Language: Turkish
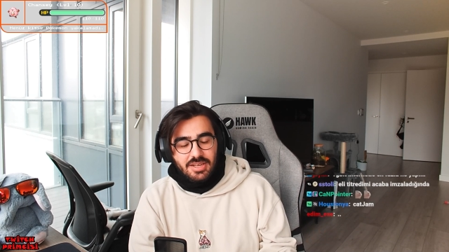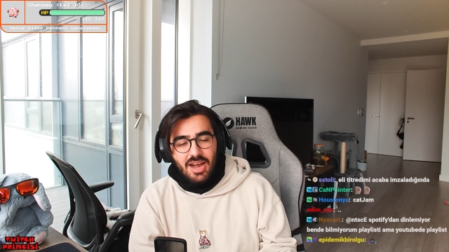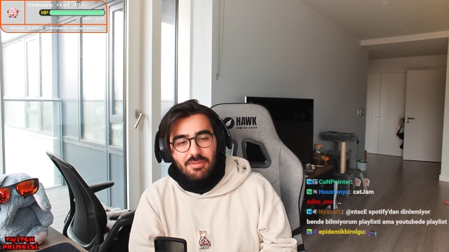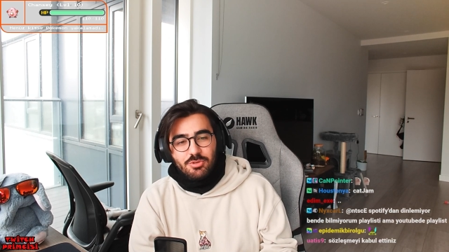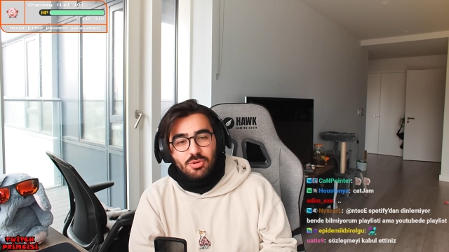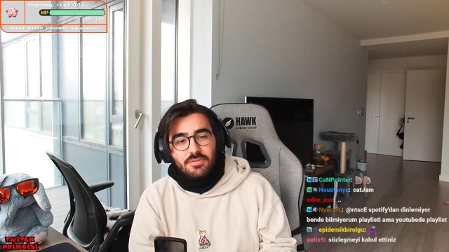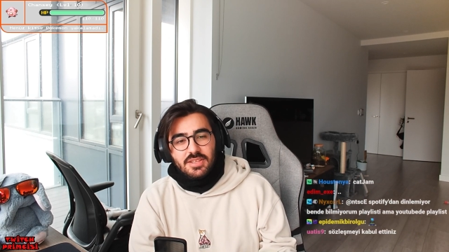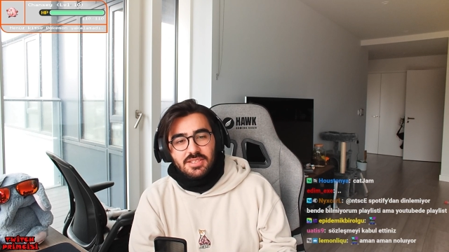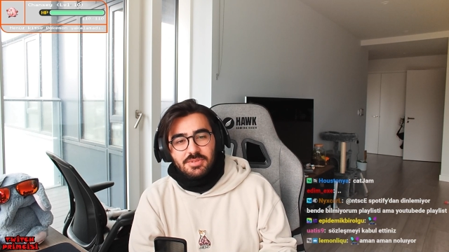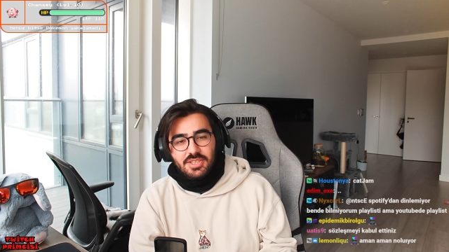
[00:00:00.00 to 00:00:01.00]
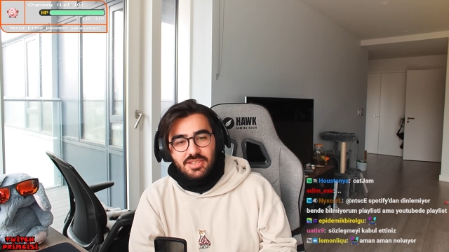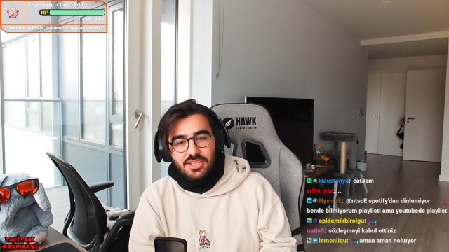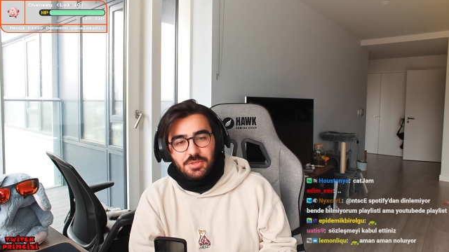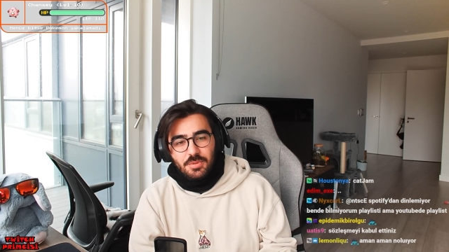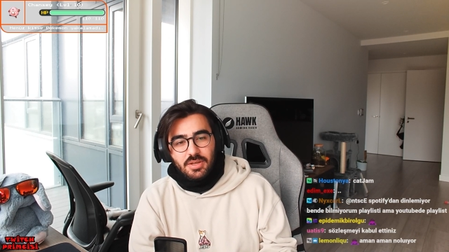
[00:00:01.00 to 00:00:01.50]
Abi çok fazla bir şey
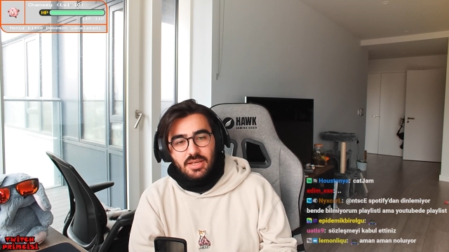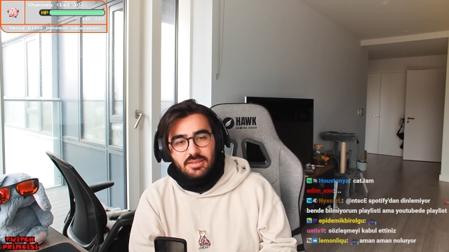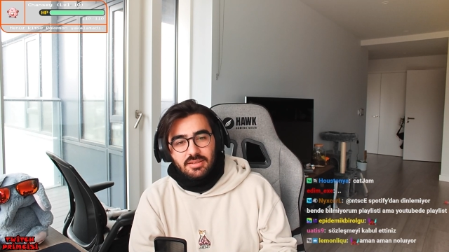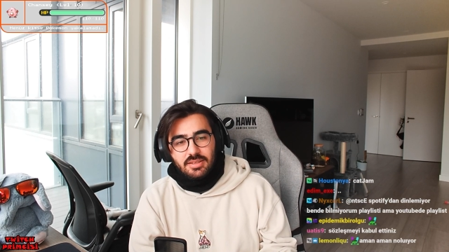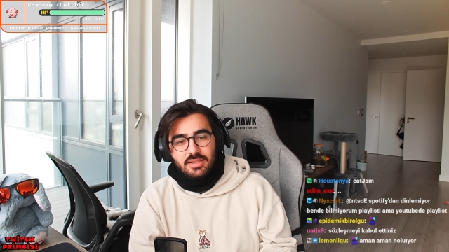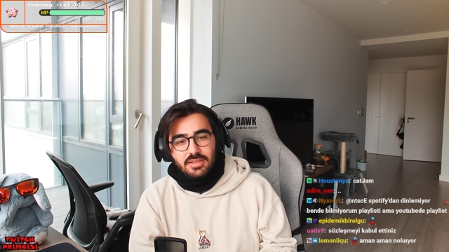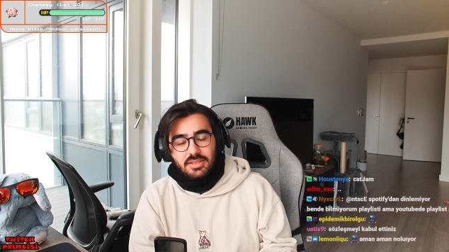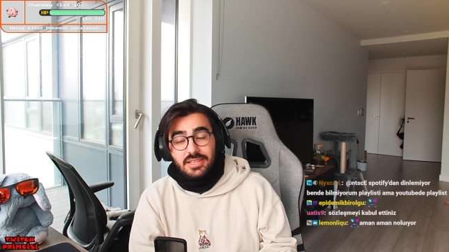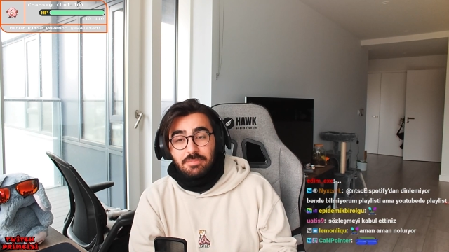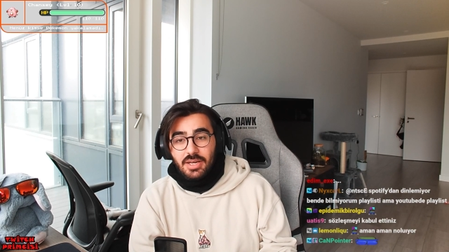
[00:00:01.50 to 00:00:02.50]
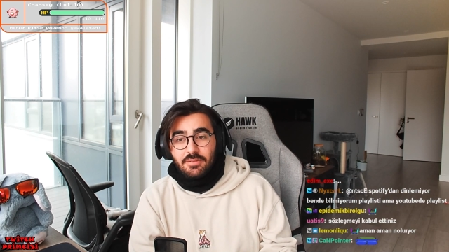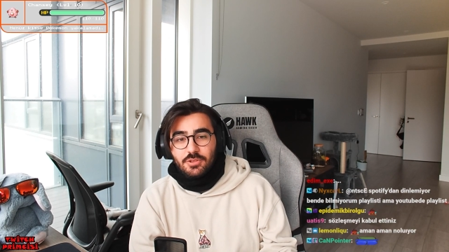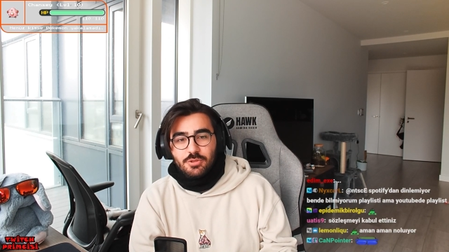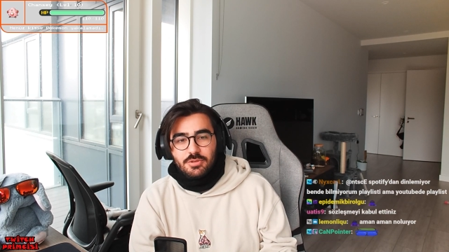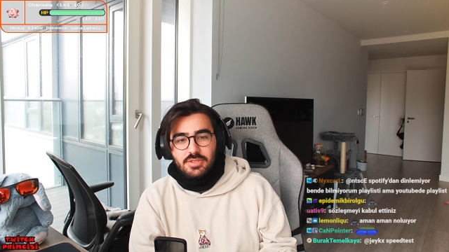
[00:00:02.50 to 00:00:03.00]
değişmiyor hayatında ya. İlk bir
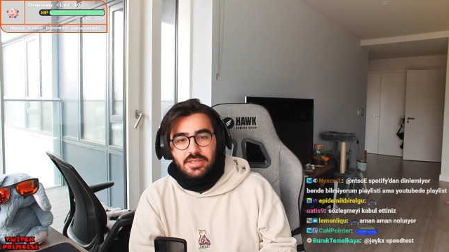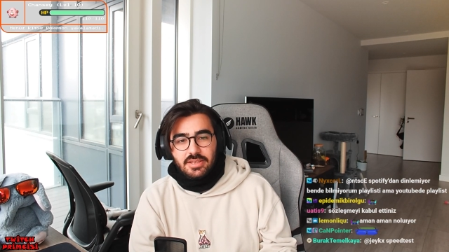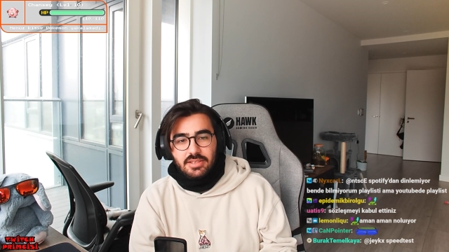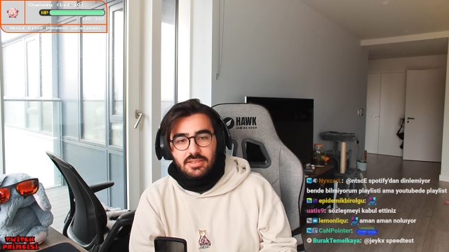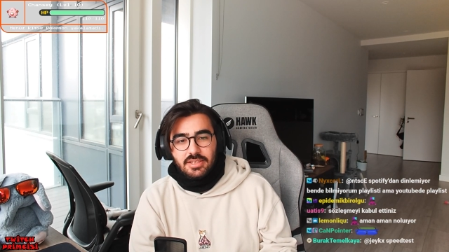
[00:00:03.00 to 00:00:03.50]
hafta çok zevkli.